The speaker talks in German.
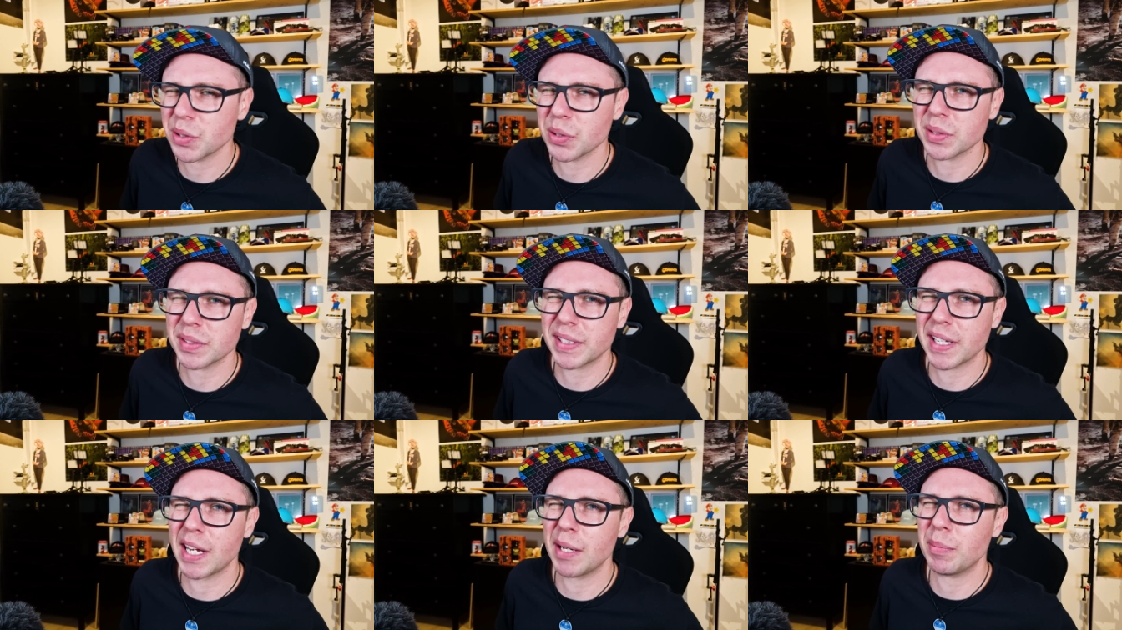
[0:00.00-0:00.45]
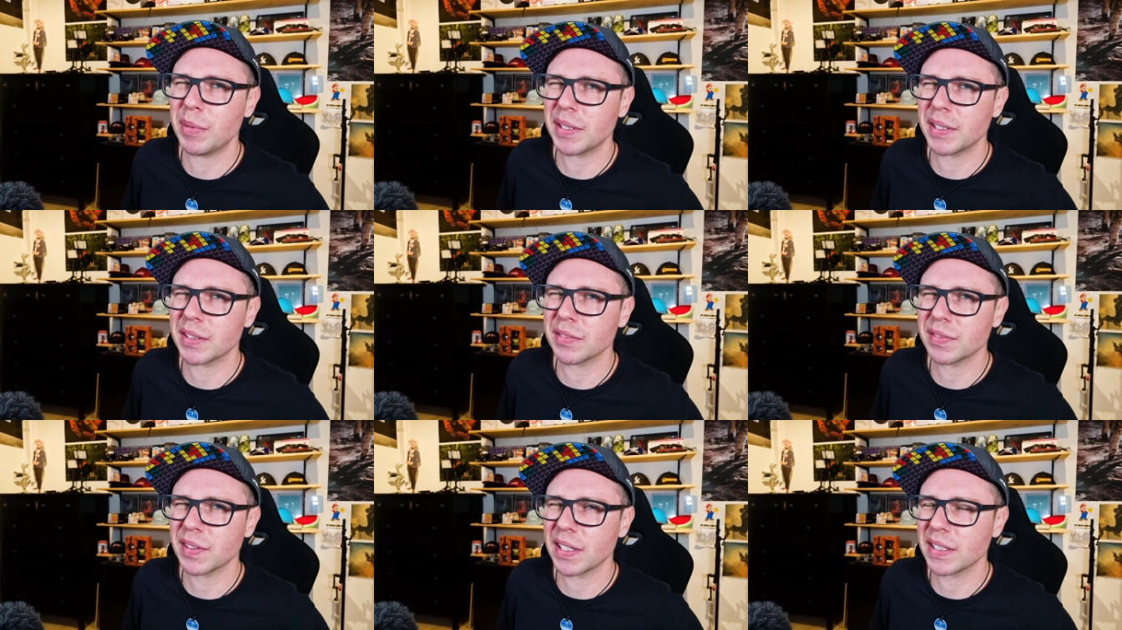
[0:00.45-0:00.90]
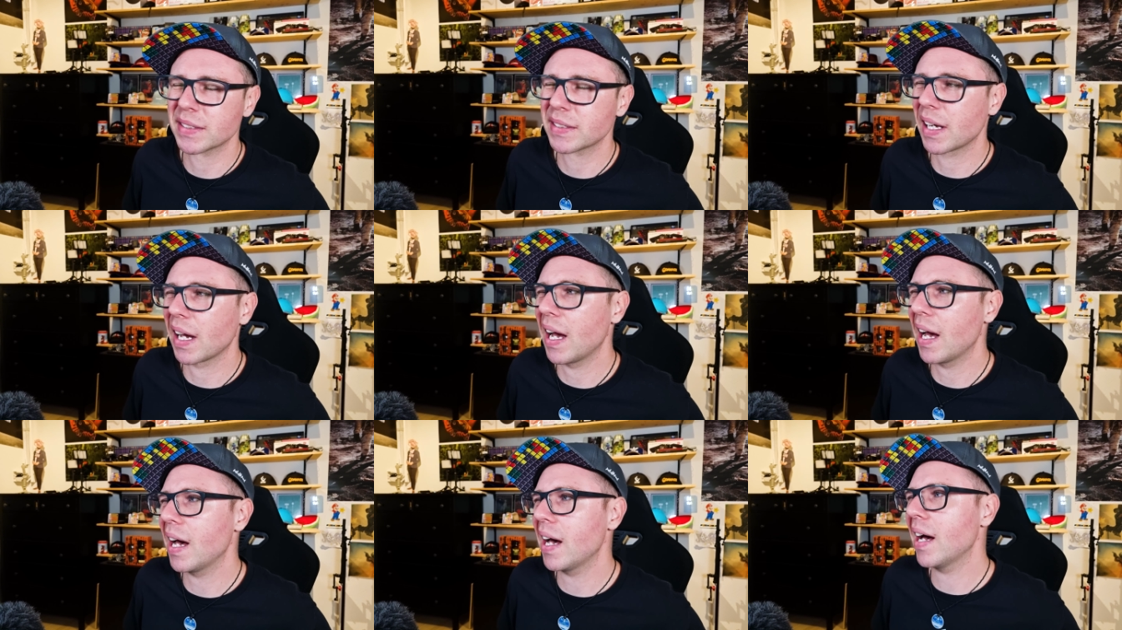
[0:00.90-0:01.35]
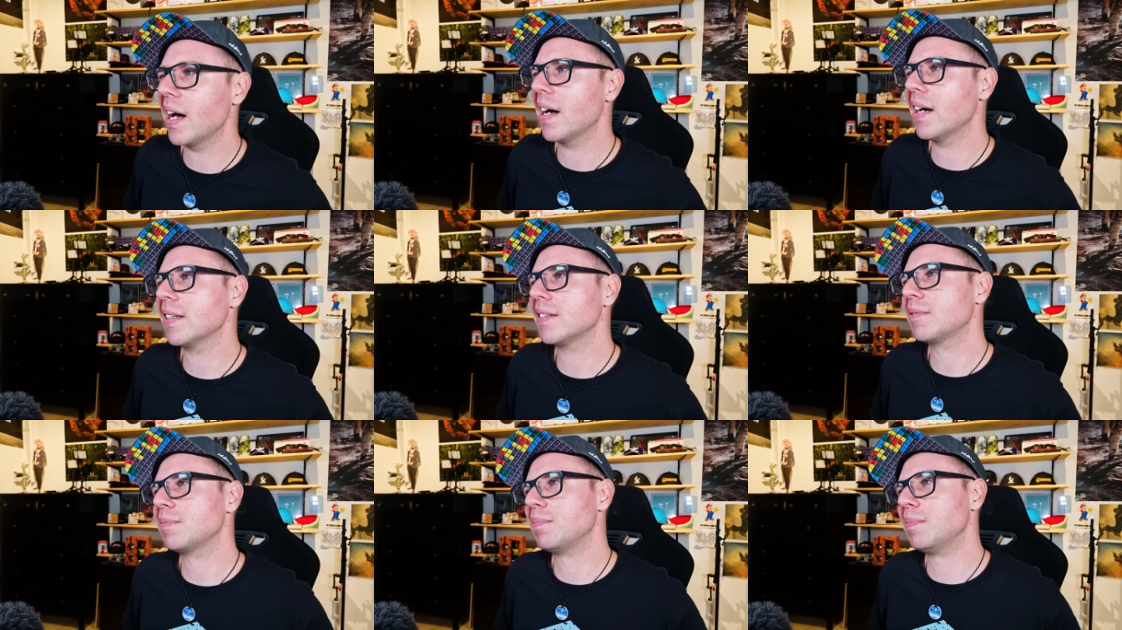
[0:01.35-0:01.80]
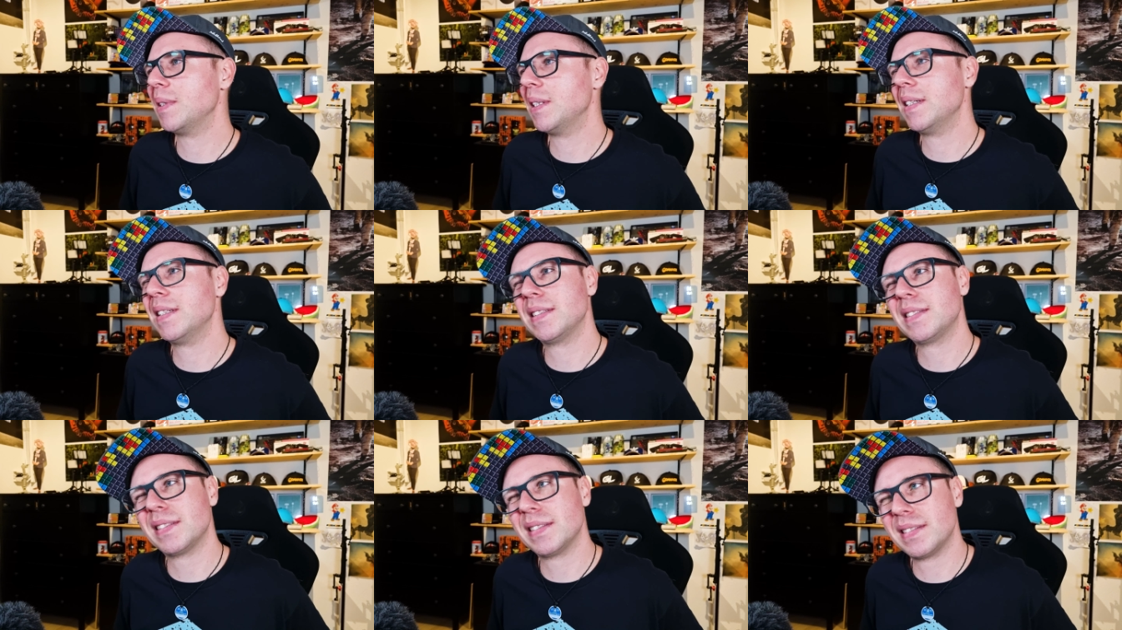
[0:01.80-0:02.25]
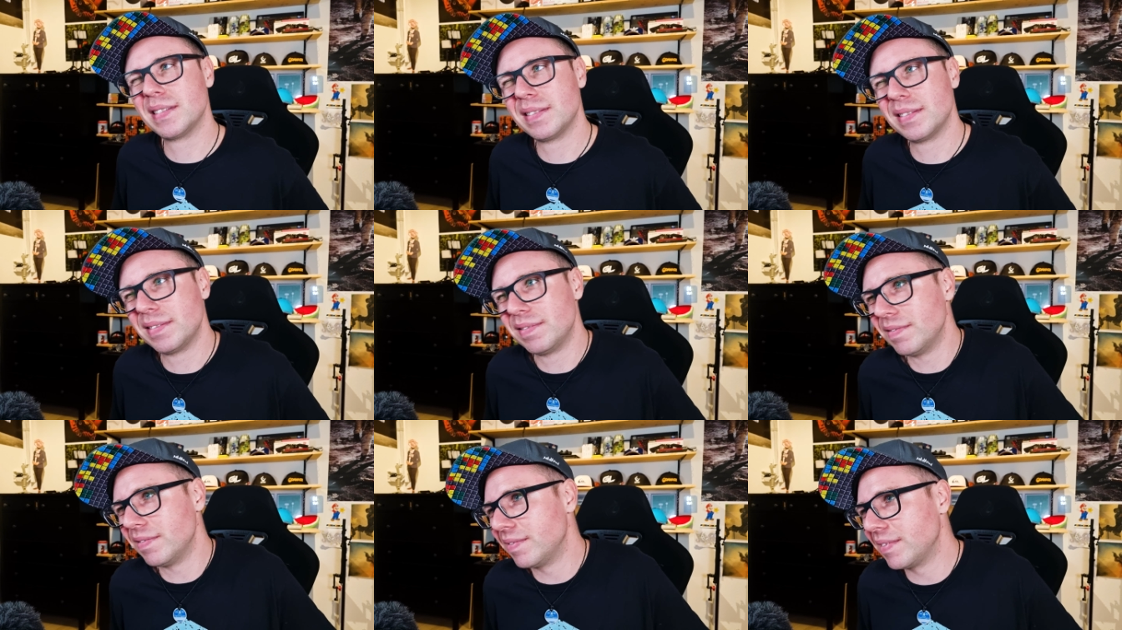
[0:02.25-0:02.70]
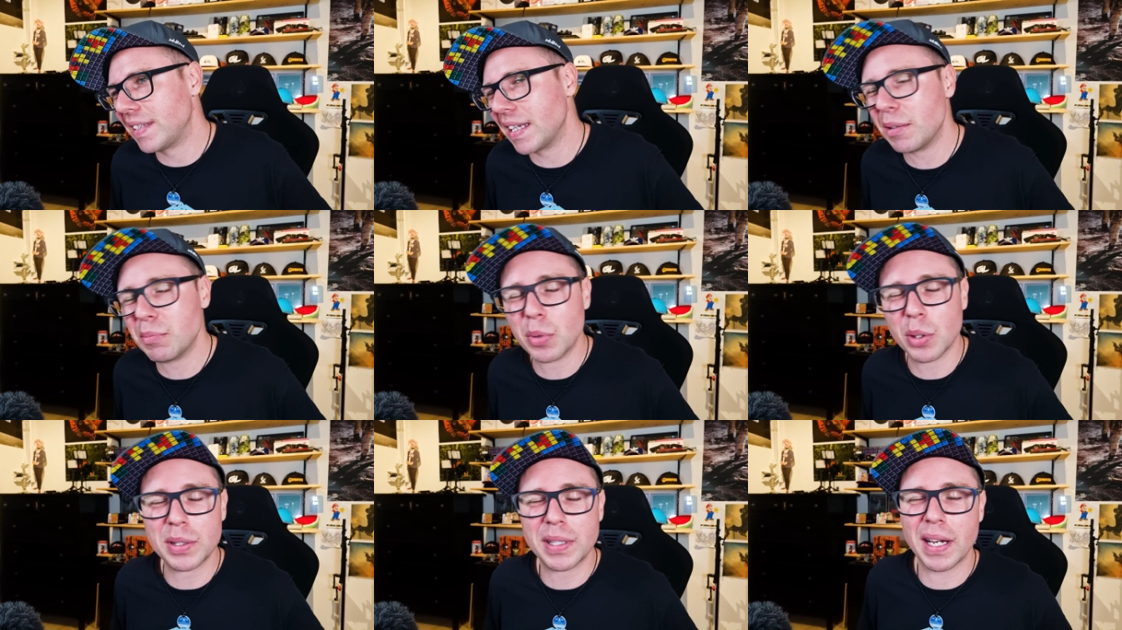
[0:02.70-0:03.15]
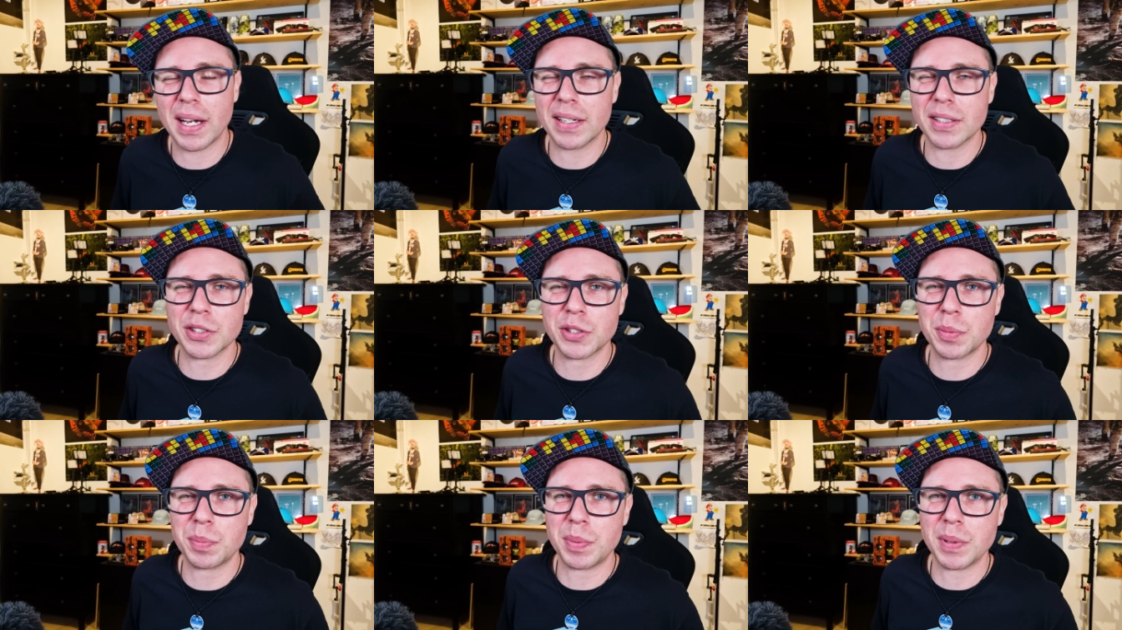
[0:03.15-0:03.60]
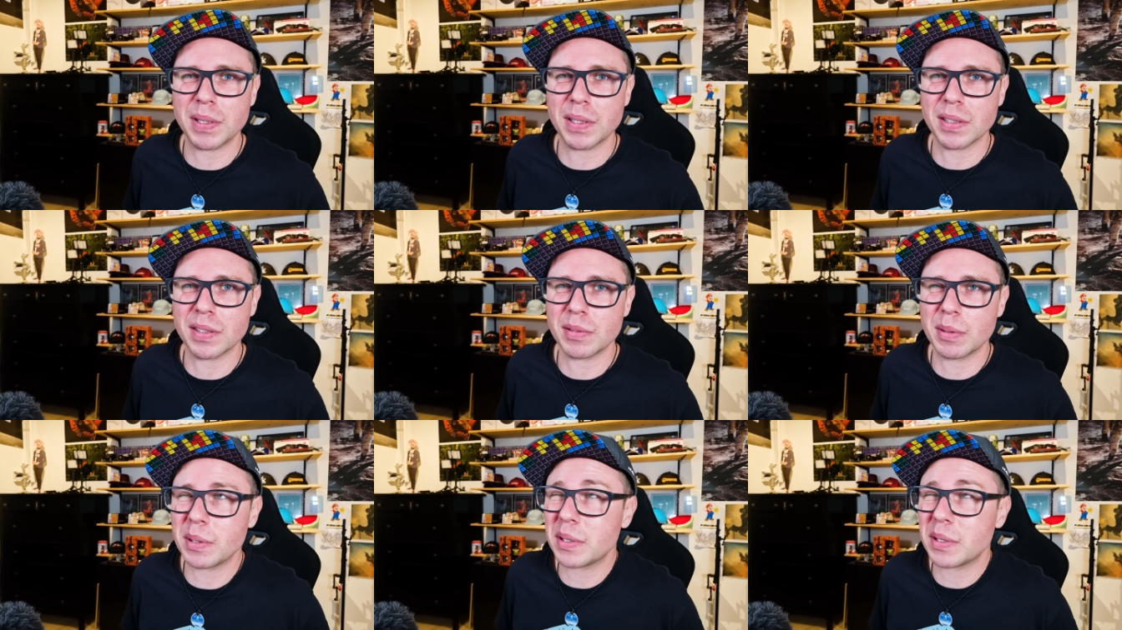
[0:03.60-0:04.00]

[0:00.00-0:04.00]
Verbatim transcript: so ein Gaming-Device. Gerade mit den modernen Spielen.